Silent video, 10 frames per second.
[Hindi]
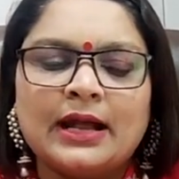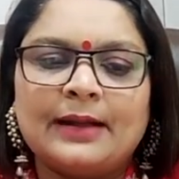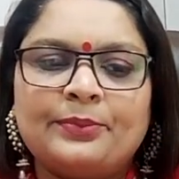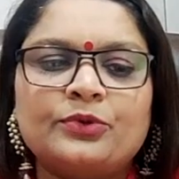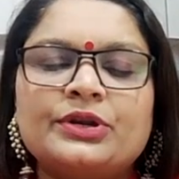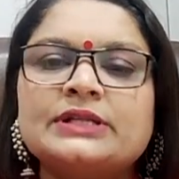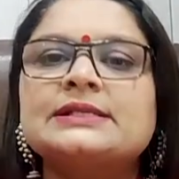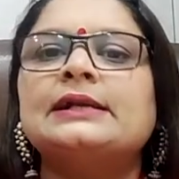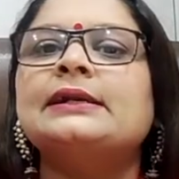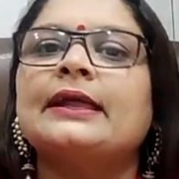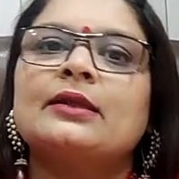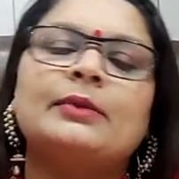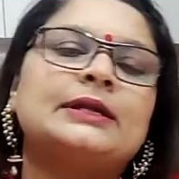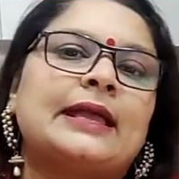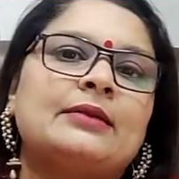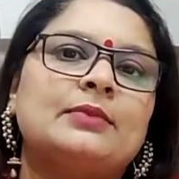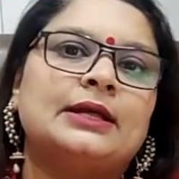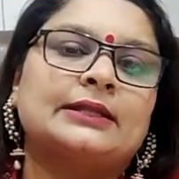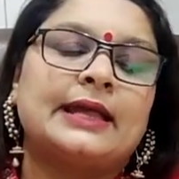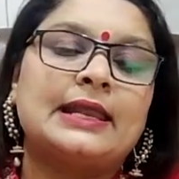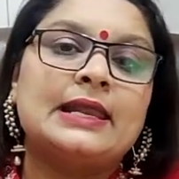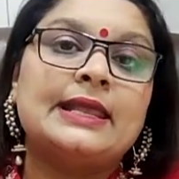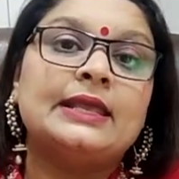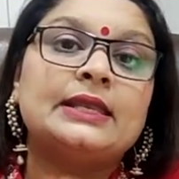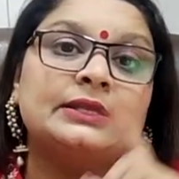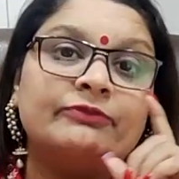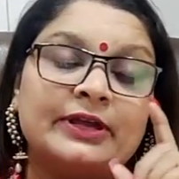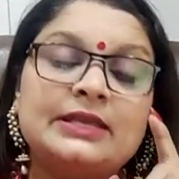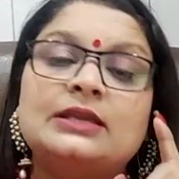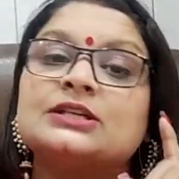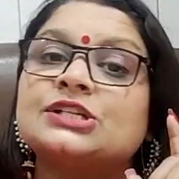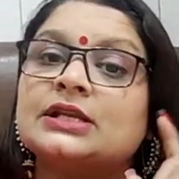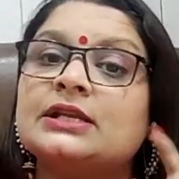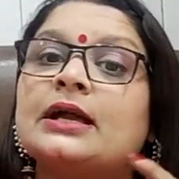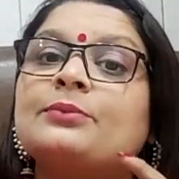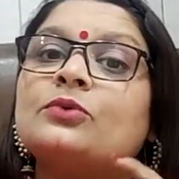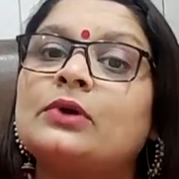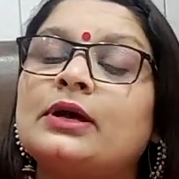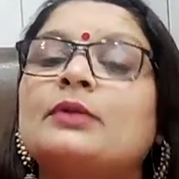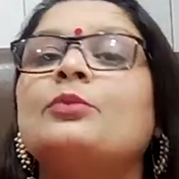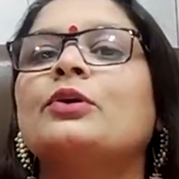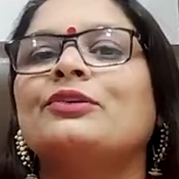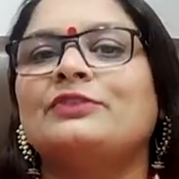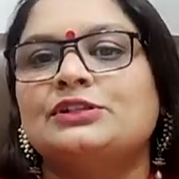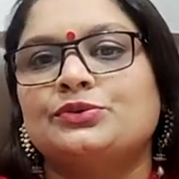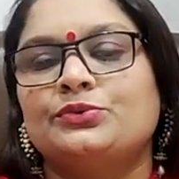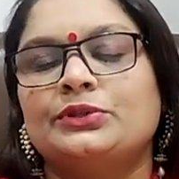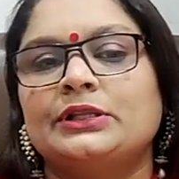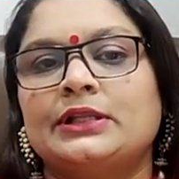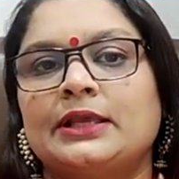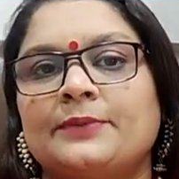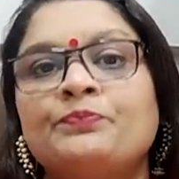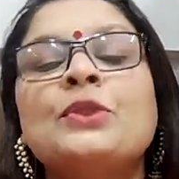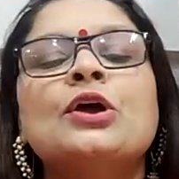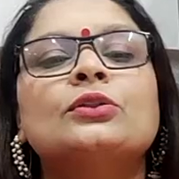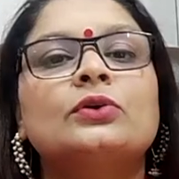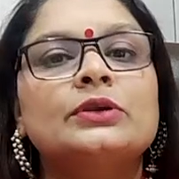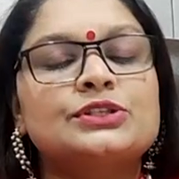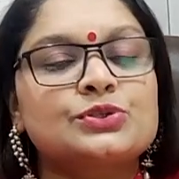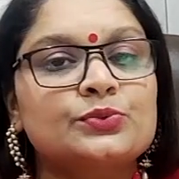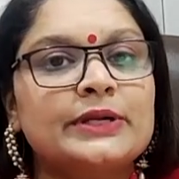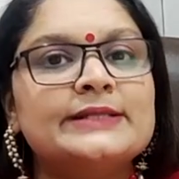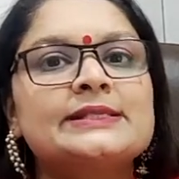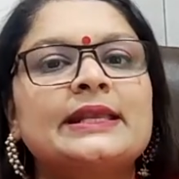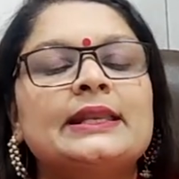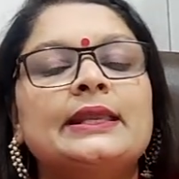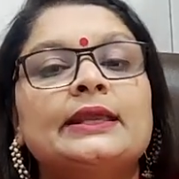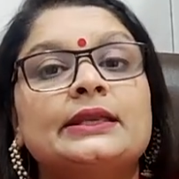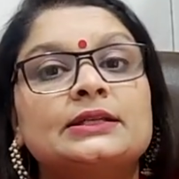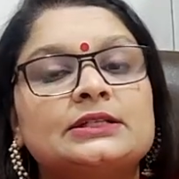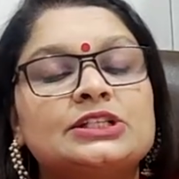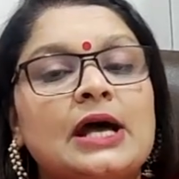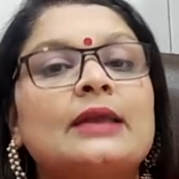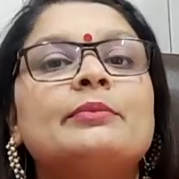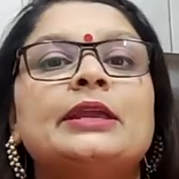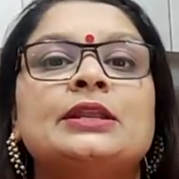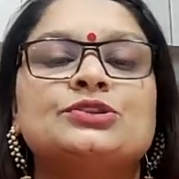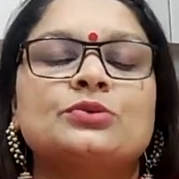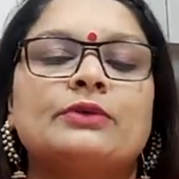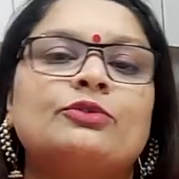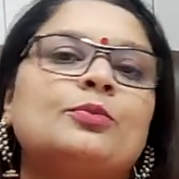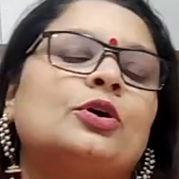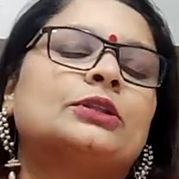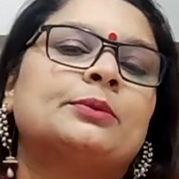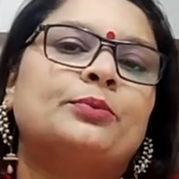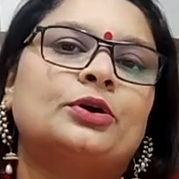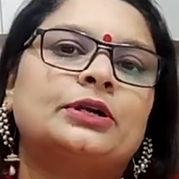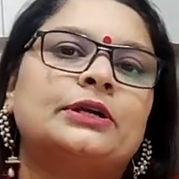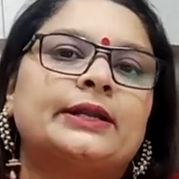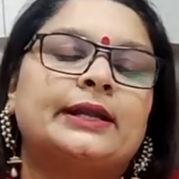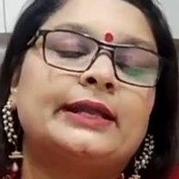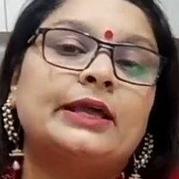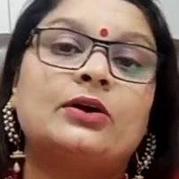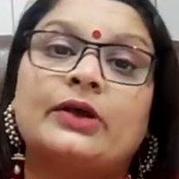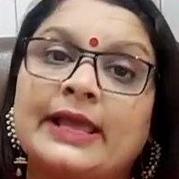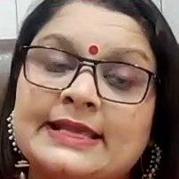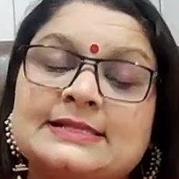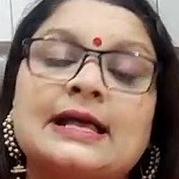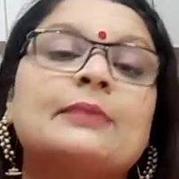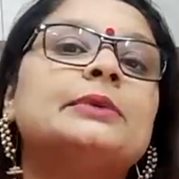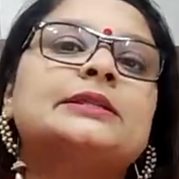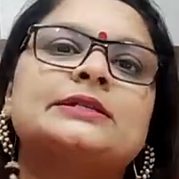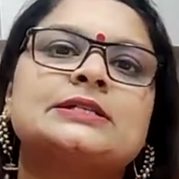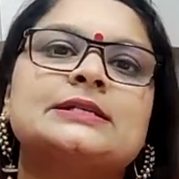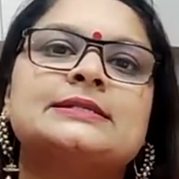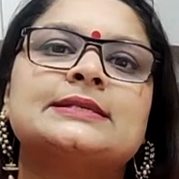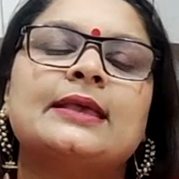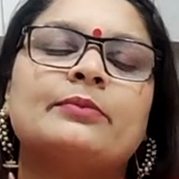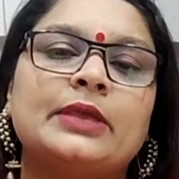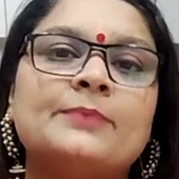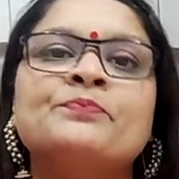आपको रिजल्ट आने में टाइम लगता है लेकिन वहीं शनि आपको कर्मों के फल जरूर देते हैं तो स्टूडेंट्स के लिए ये चार महीने जो है वो बहुत इंपॉर्टेंट रहेंगे और एग्जाम की दृष्टि से भी